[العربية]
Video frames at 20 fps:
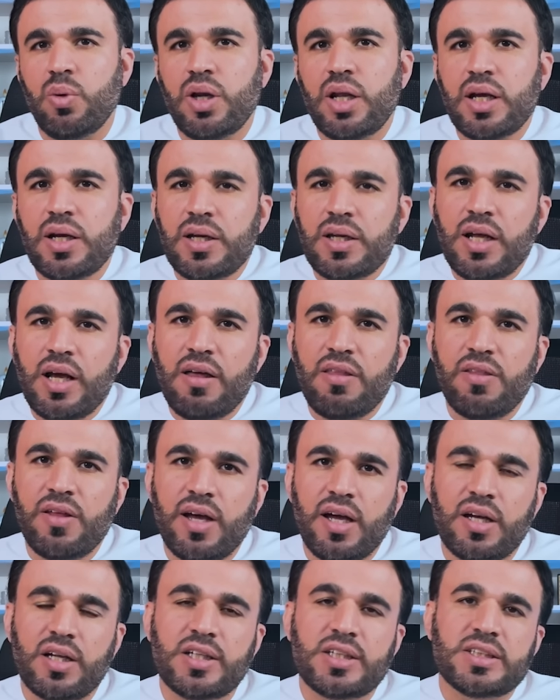ولكن
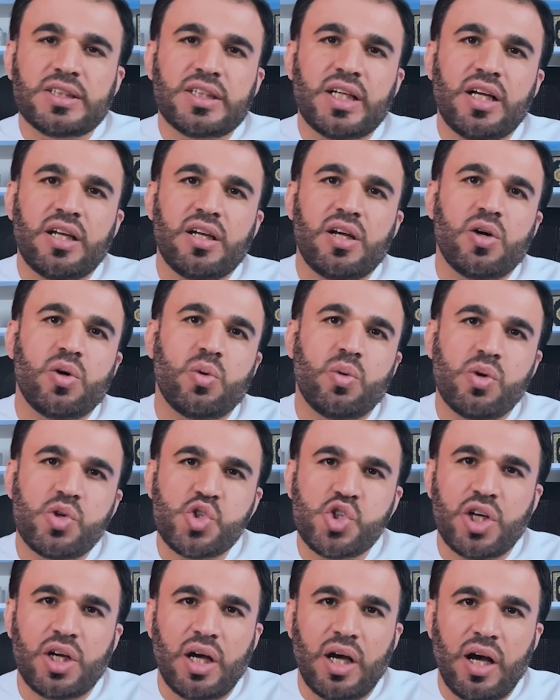هذا الإنسان له
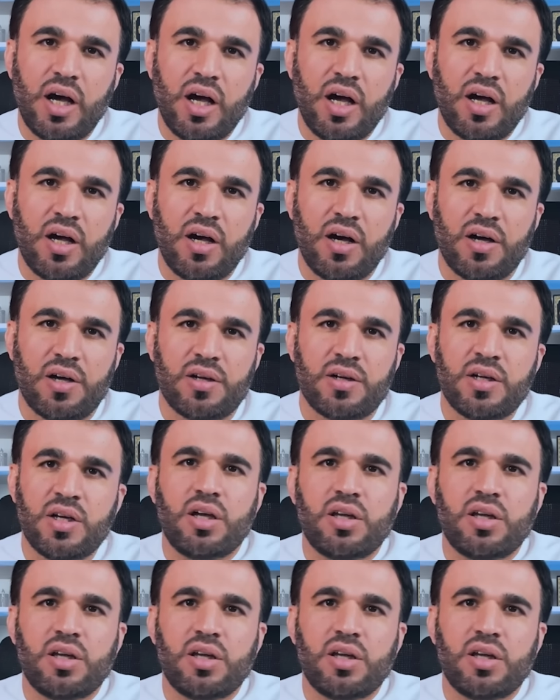وجه آخر